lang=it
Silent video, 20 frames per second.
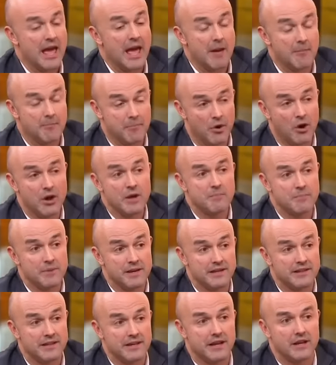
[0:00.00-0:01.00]
e poi
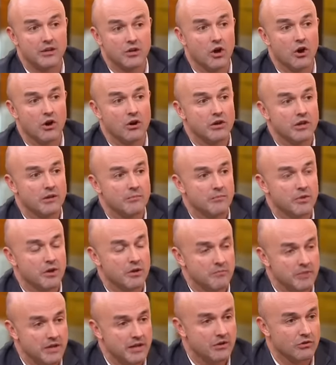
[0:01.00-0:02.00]
per dire no, il mio
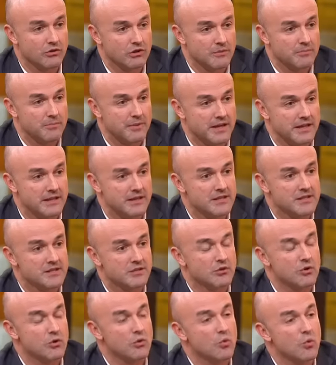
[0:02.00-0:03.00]
amico De Pedis
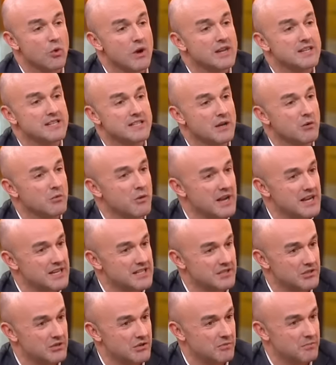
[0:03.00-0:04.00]
con quel
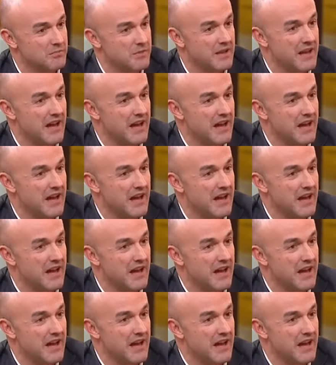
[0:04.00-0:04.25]
sequestro